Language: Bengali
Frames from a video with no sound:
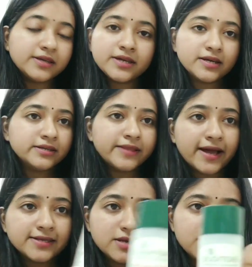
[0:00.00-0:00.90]
এটা এখানে
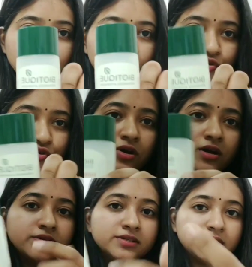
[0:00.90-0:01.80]
দেখা যাবে না অবশ্য
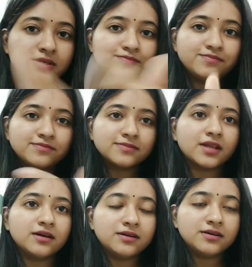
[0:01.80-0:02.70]
কারণ এটা
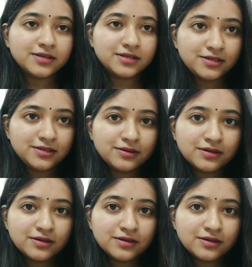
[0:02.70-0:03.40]
আর কি